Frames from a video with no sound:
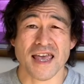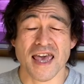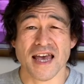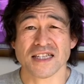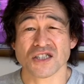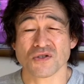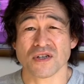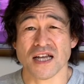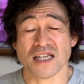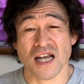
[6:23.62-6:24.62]
芸術とは
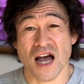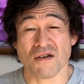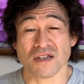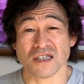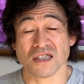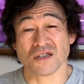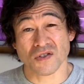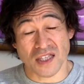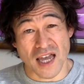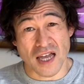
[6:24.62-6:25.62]
何か私にとっ
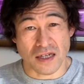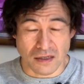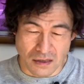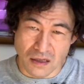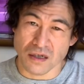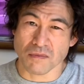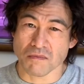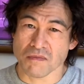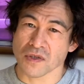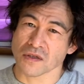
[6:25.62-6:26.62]
て
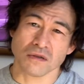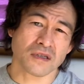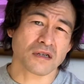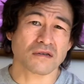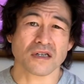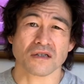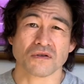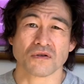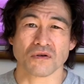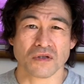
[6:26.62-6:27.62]
そんなことは
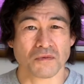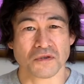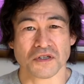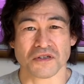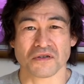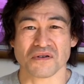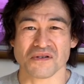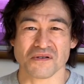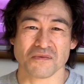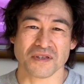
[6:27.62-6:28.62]
どうでもいいと
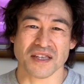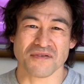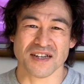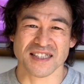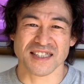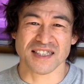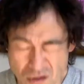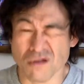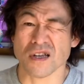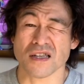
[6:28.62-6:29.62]
思っていますと
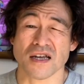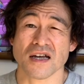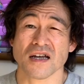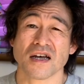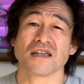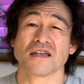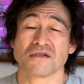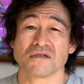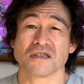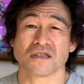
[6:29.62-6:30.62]
いうかね考えないよ
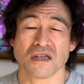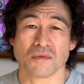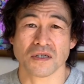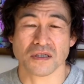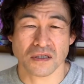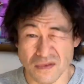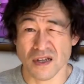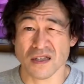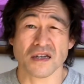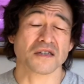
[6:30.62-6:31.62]
うにしていますな
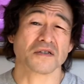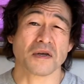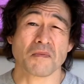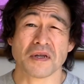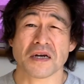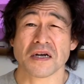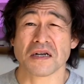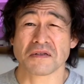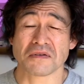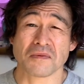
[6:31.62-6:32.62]
んでかっていうとあんまり考え
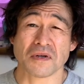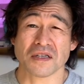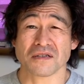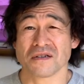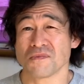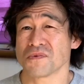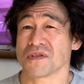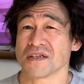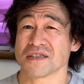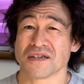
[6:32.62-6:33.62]
るとねまたスランプに
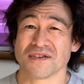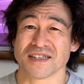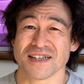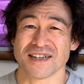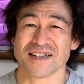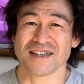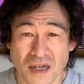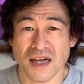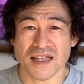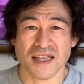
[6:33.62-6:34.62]
なっちゃいますから
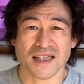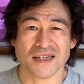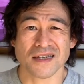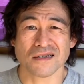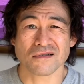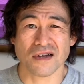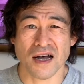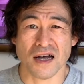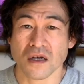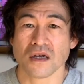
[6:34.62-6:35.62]
ただ言えるのが
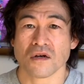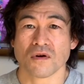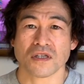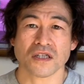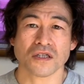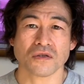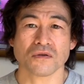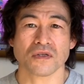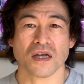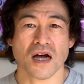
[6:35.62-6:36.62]
私にとっ
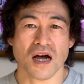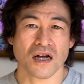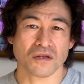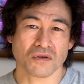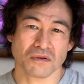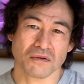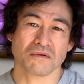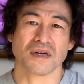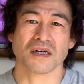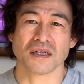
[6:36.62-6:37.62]
てアートは